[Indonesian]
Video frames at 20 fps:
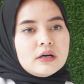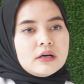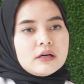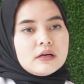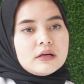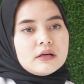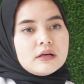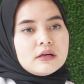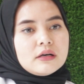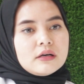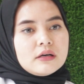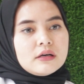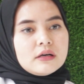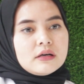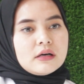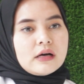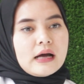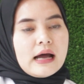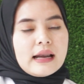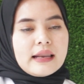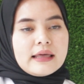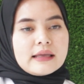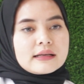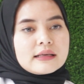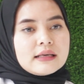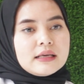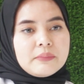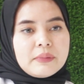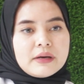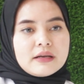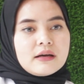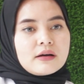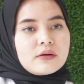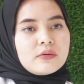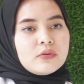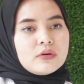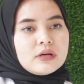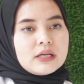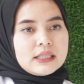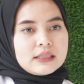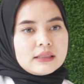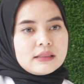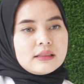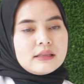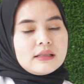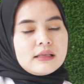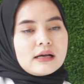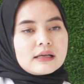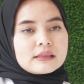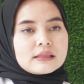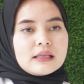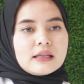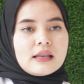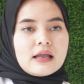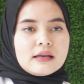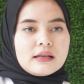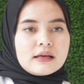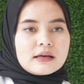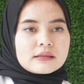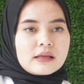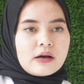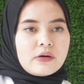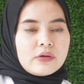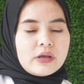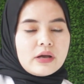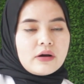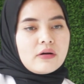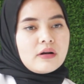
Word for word: uh, alergi pada kulit yang tidak diketahui